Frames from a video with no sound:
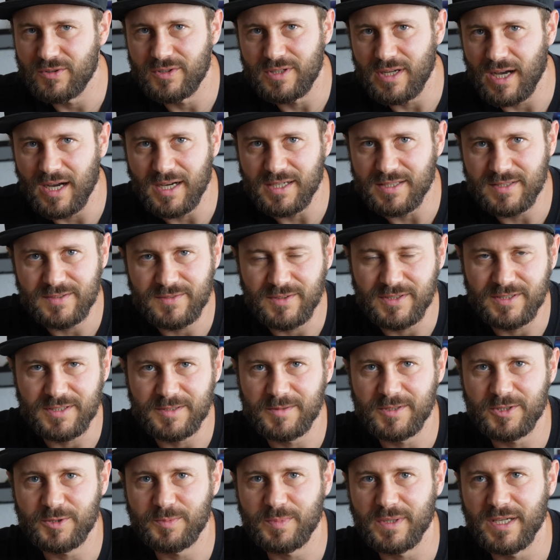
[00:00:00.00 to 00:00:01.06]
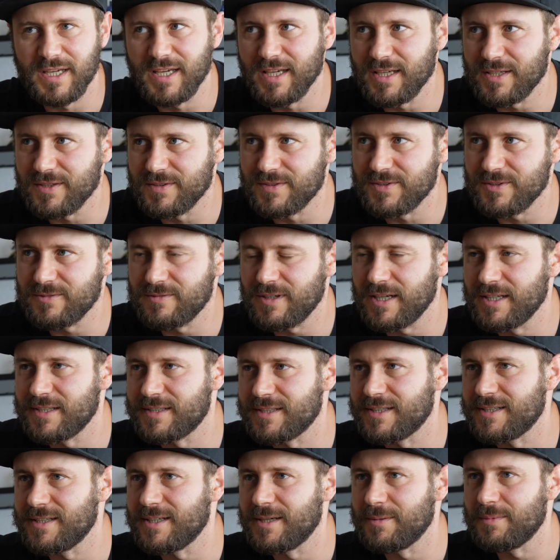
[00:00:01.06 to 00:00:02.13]
und Angst vor diesem Gespräch und so
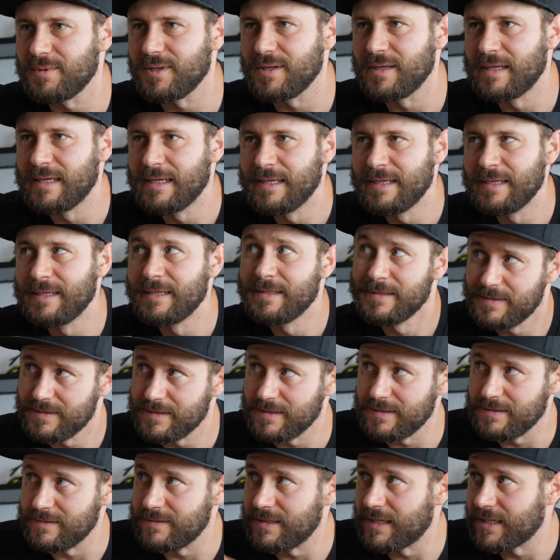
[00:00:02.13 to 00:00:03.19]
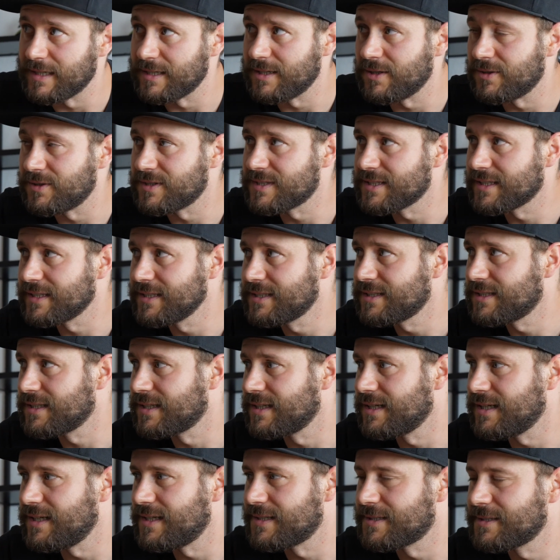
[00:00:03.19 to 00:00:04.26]
weiter. Aber da war genau das
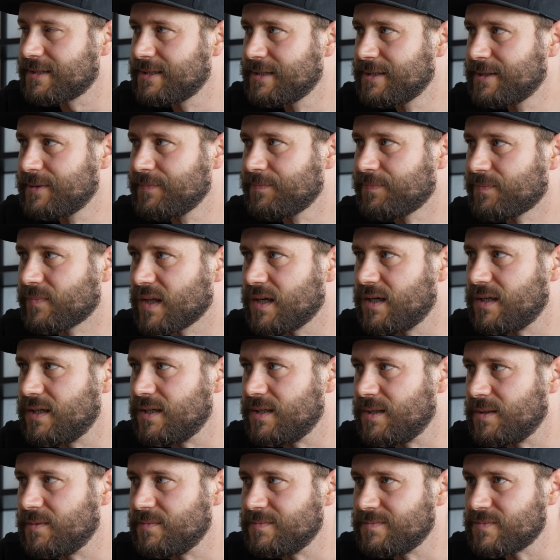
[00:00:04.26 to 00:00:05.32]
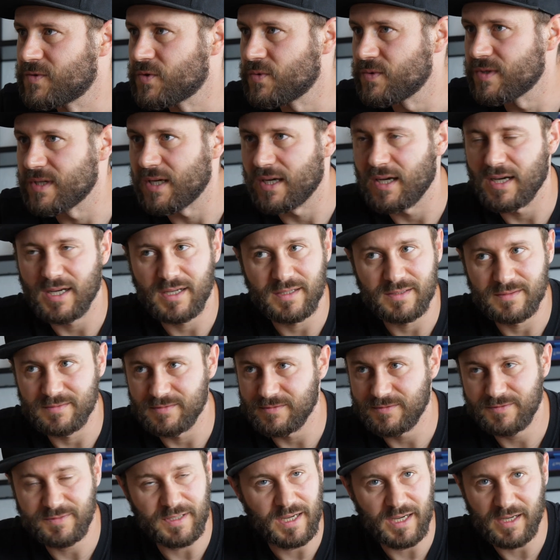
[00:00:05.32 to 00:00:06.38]
Richtige halt ähm, zu sagen,
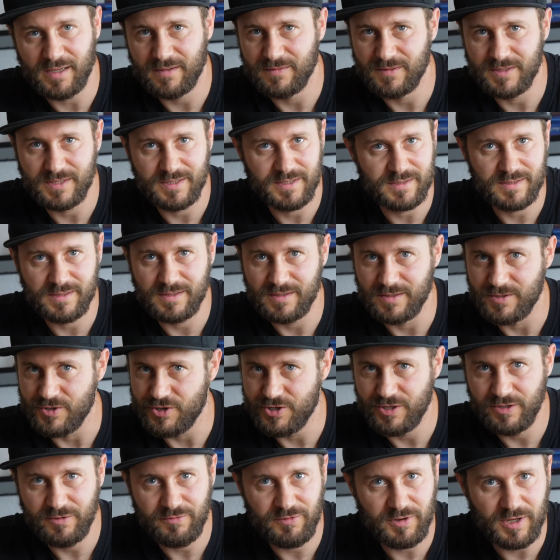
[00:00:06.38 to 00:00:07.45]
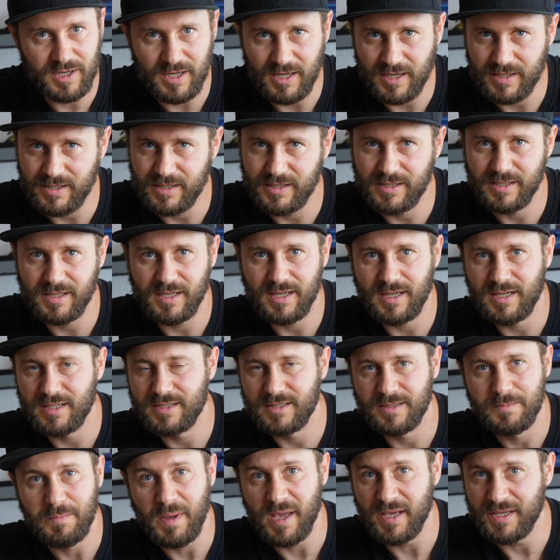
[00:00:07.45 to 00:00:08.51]
fuck, wir sind in Schieflage
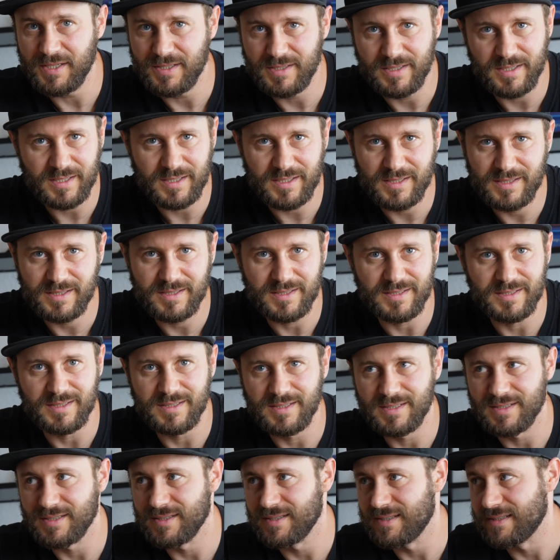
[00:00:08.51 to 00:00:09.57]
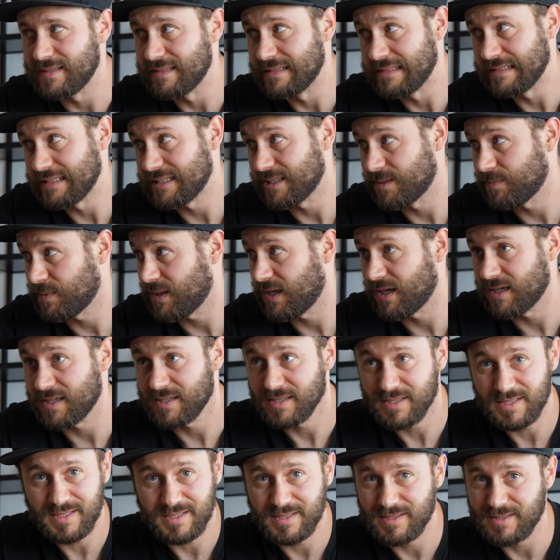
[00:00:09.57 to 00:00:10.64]
gerade, mächtig, äh, ich habe
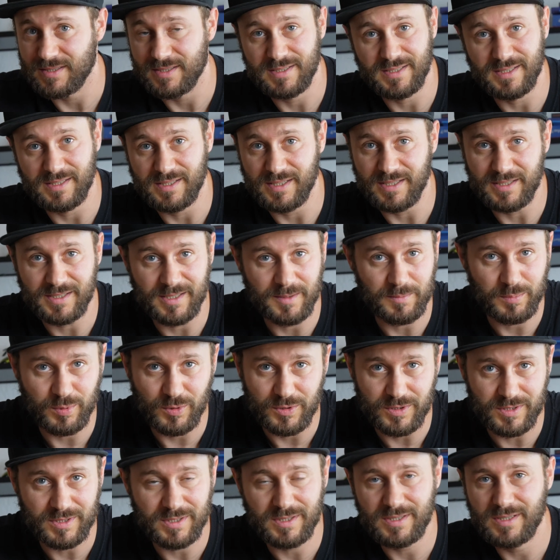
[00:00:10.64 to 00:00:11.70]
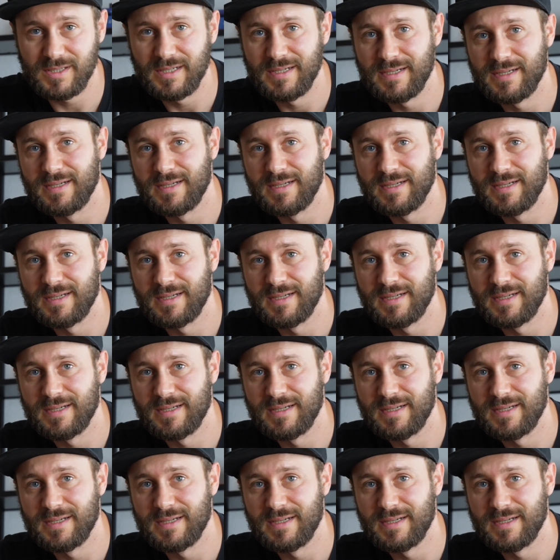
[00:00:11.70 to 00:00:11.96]
Angst, das Ding geht kaputt,